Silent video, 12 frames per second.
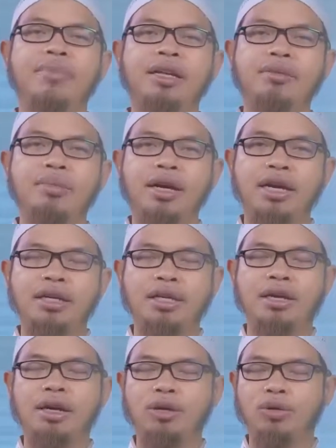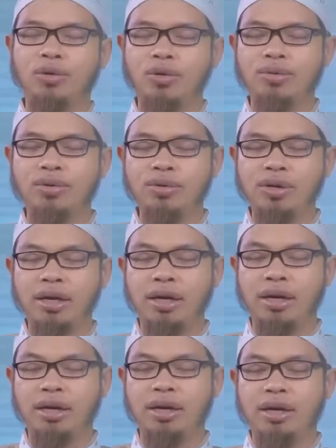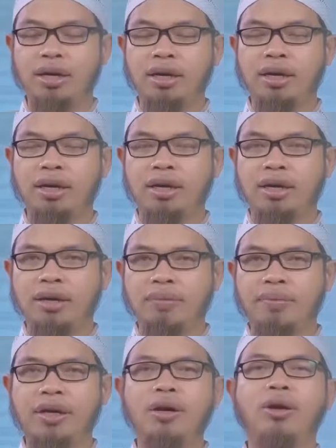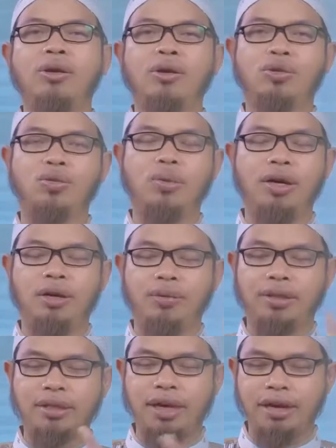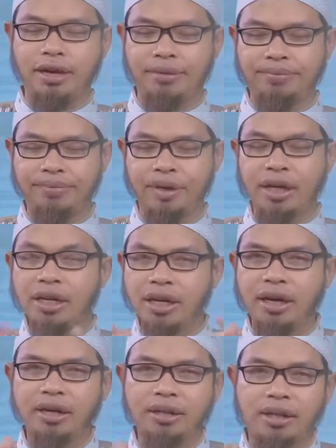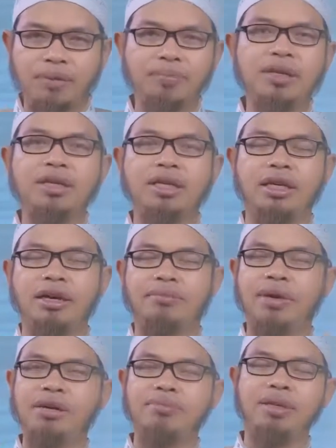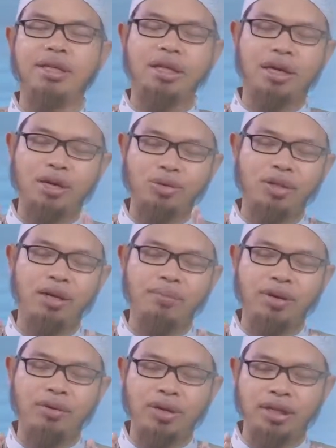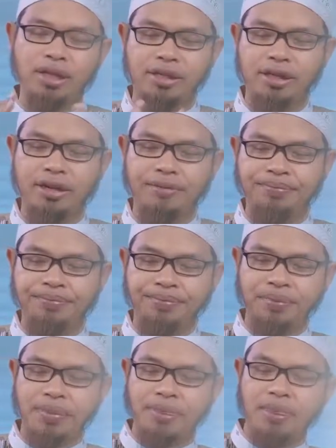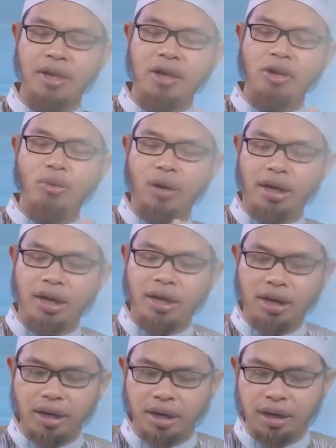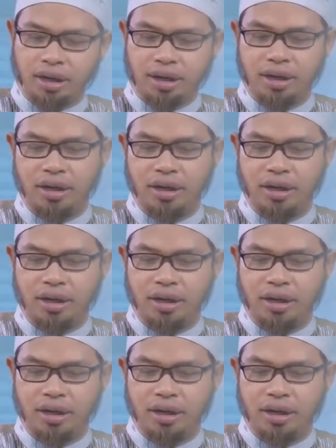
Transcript: peribadatan atau ubudiyah kepada Allah Subhanahu wa taala. Ini yang terpenting, yang paling penting yang harus dia prioritaskan. Wal akhir